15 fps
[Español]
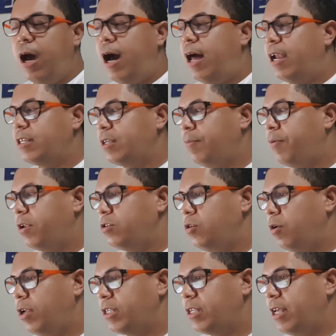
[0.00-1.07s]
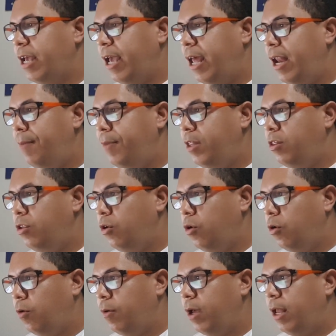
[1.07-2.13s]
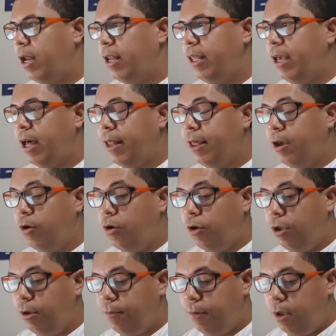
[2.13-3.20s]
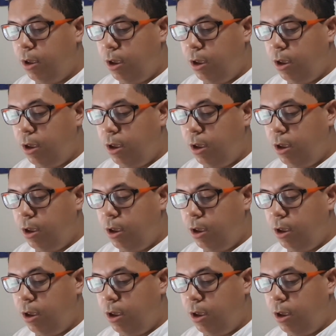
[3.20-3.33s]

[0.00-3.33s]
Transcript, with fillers: a las expresiones que él emitió el día de hoy